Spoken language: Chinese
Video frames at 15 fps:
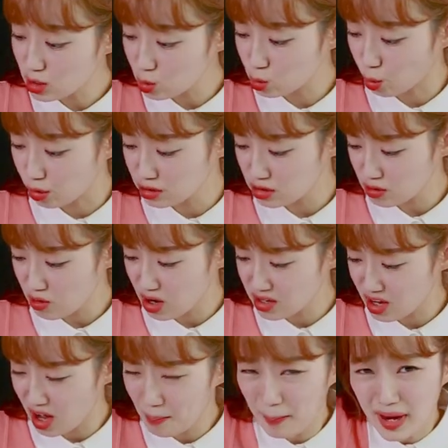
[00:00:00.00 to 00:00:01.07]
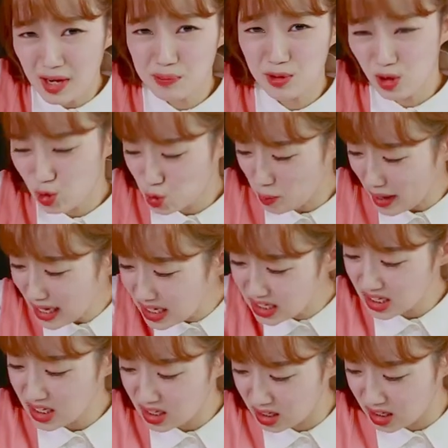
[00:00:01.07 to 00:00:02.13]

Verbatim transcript: 不是有吗？快借我一只，快点！